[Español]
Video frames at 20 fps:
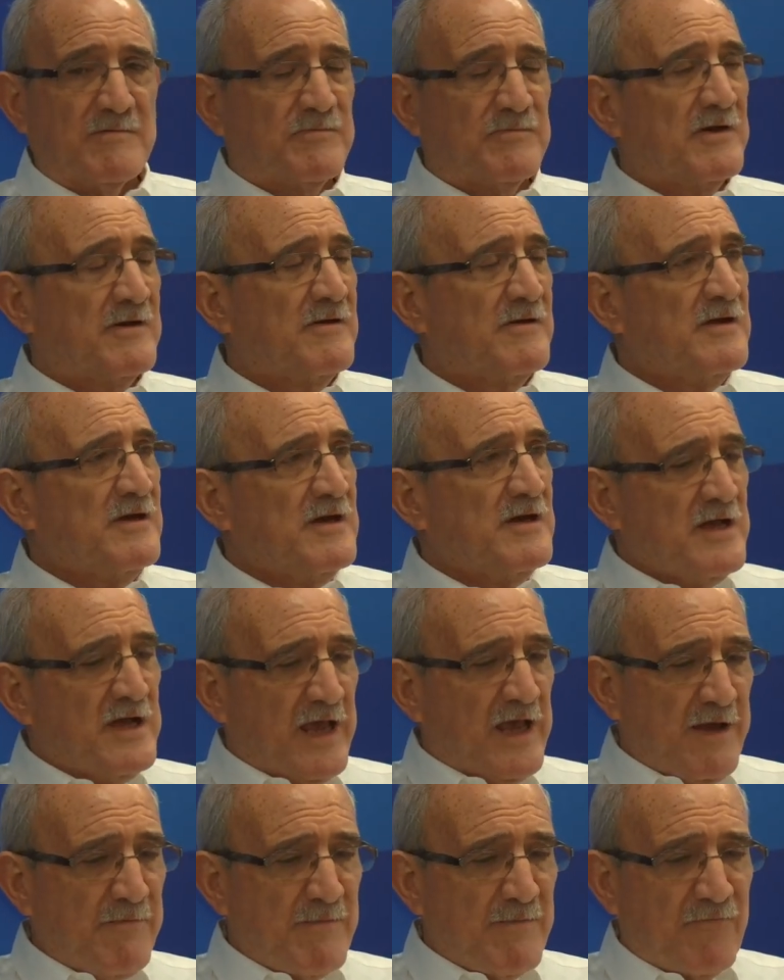Pues.
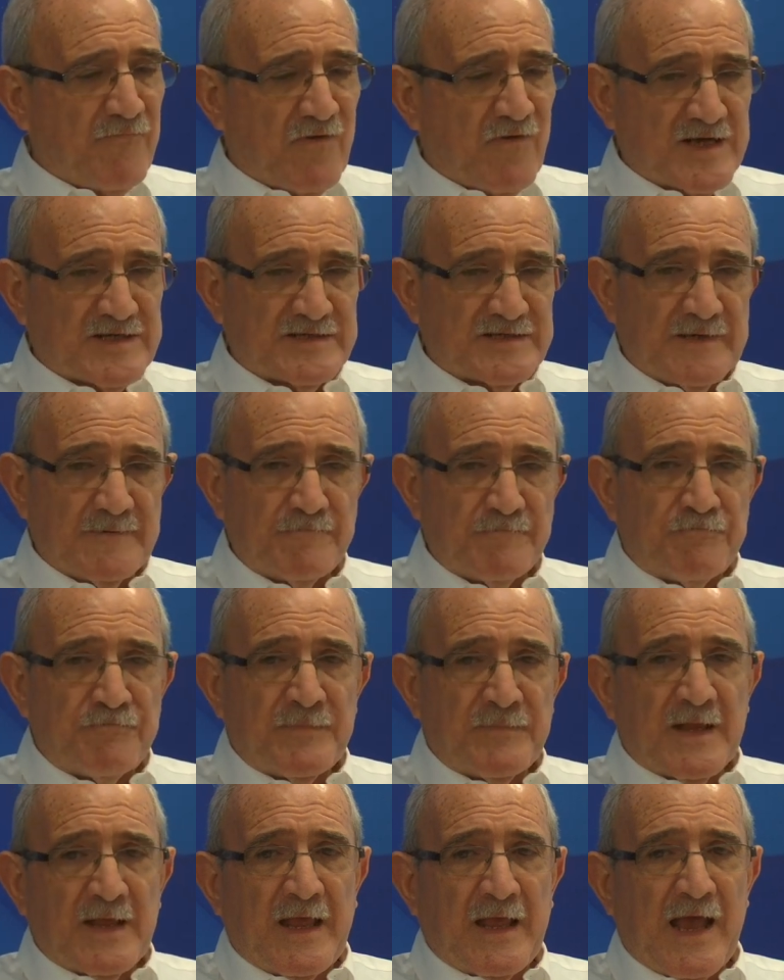Es más fácil
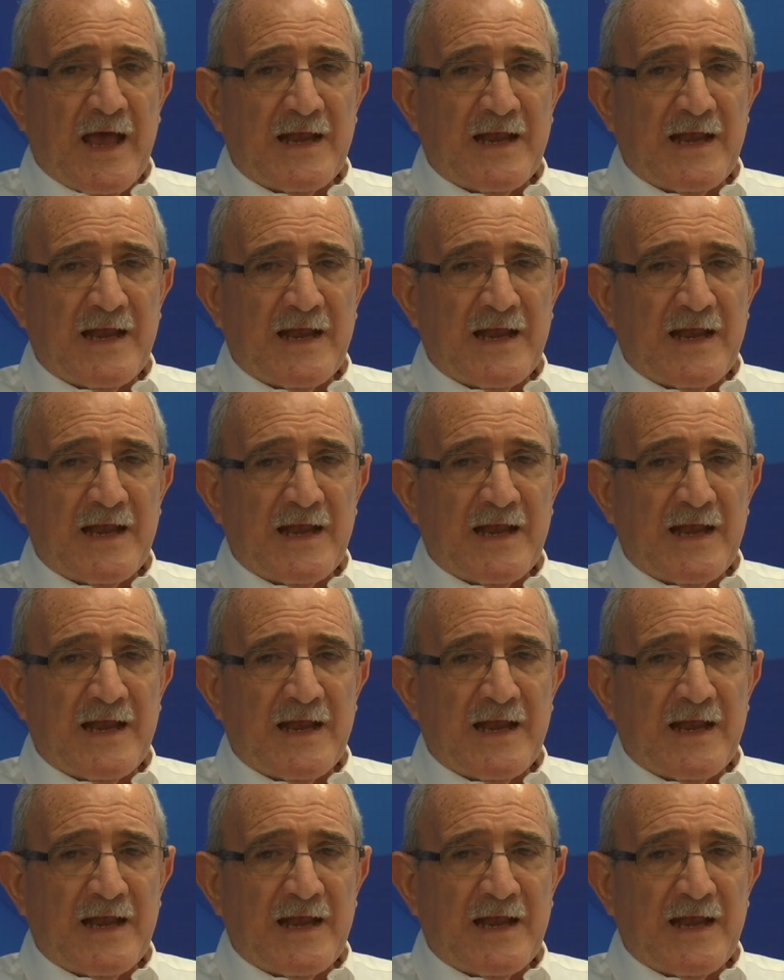que